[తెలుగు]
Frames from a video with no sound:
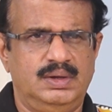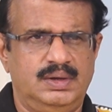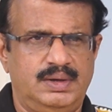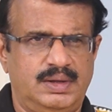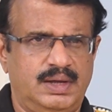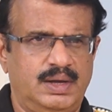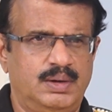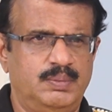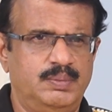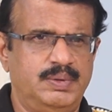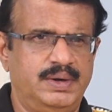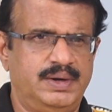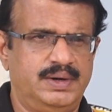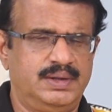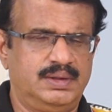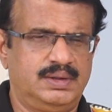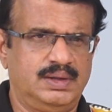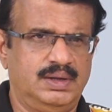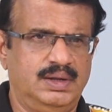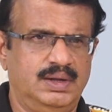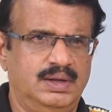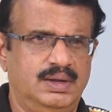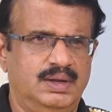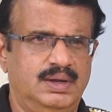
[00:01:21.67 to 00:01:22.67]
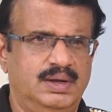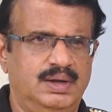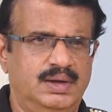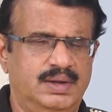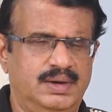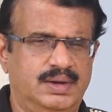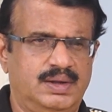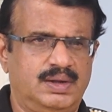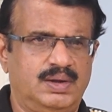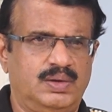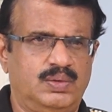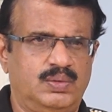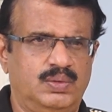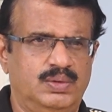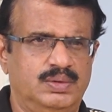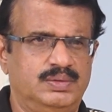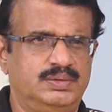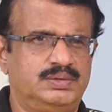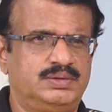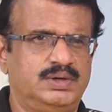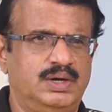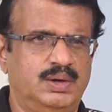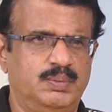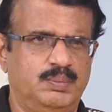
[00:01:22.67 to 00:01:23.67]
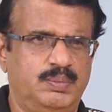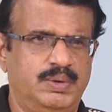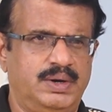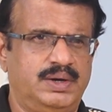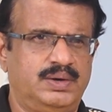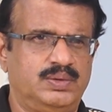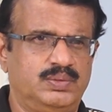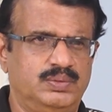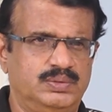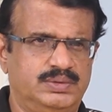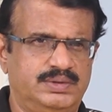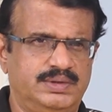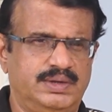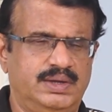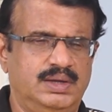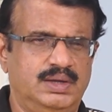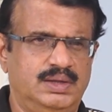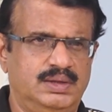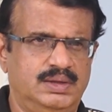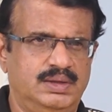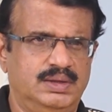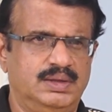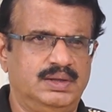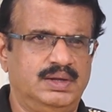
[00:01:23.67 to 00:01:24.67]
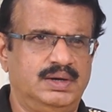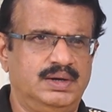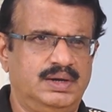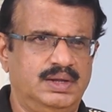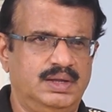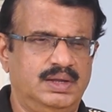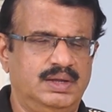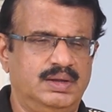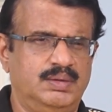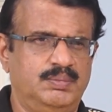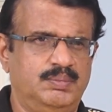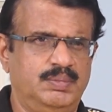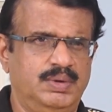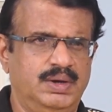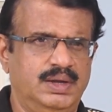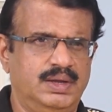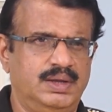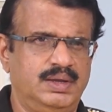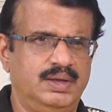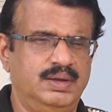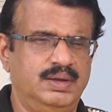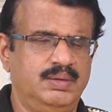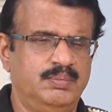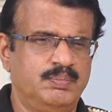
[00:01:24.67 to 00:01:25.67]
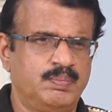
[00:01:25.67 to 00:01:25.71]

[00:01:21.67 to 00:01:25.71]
నిఘా పెట్టితే ఆయనకి కొన్ని విషయాలు బయటకు వచ్చాయి అదేంటంటే ఈ అమ్మాయి